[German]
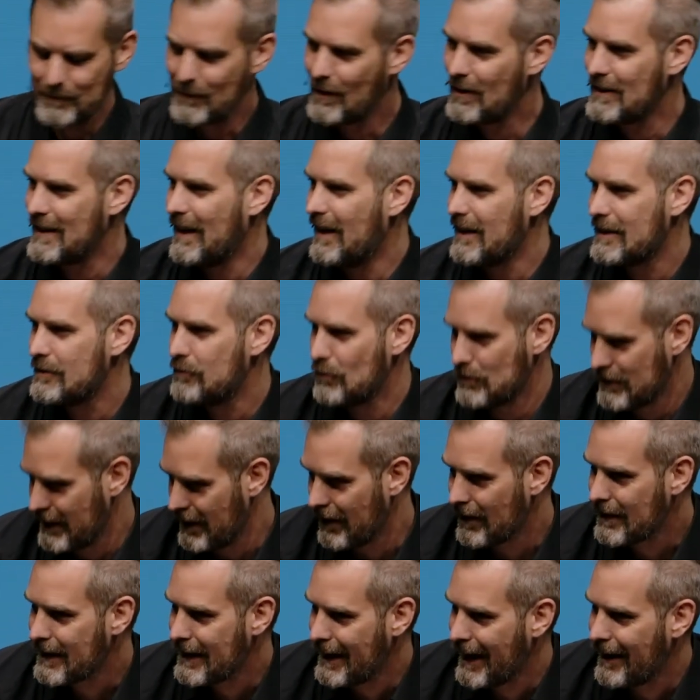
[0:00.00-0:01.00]
Nein, ich fand,
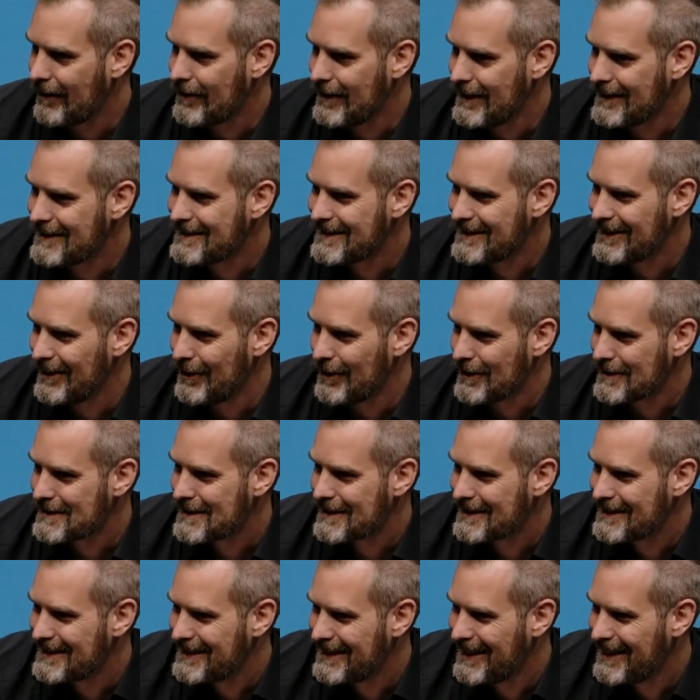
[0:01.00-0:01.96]
ja genau, jetzt das.